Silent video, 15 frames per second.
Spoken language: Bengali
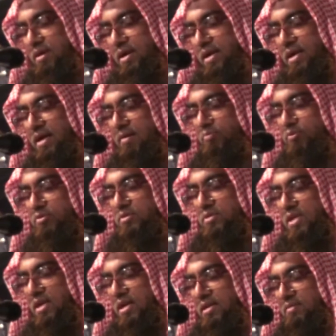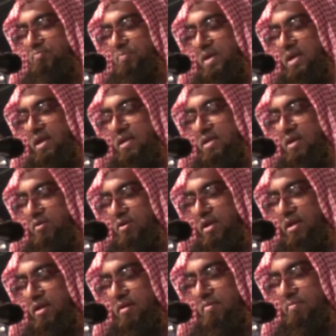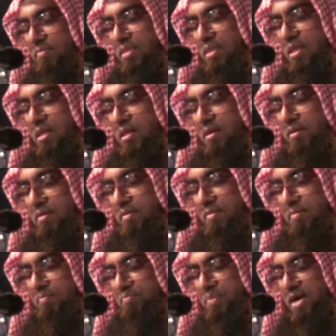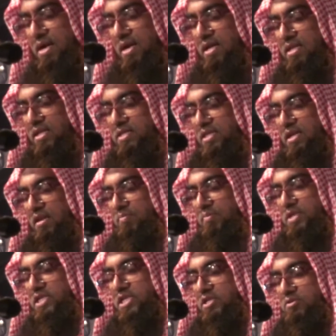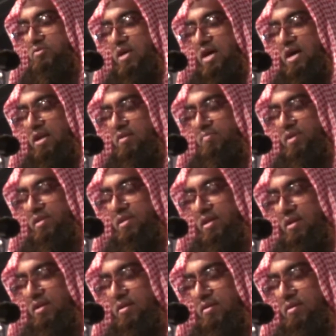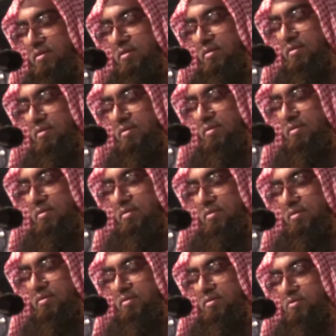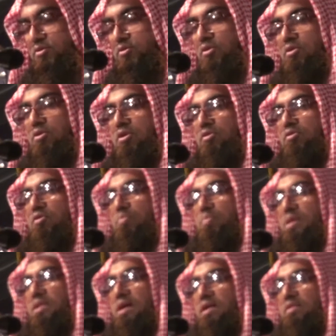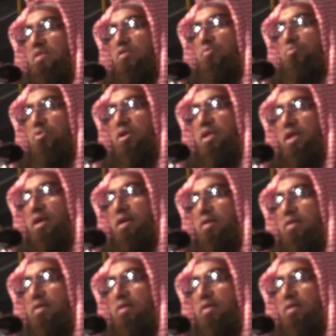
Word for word: এটা বুঝতে না পারার কারণে বাংলাদেশের বিশিষ্ট আলেমে দিন সুন্নত বেদাতের উপরে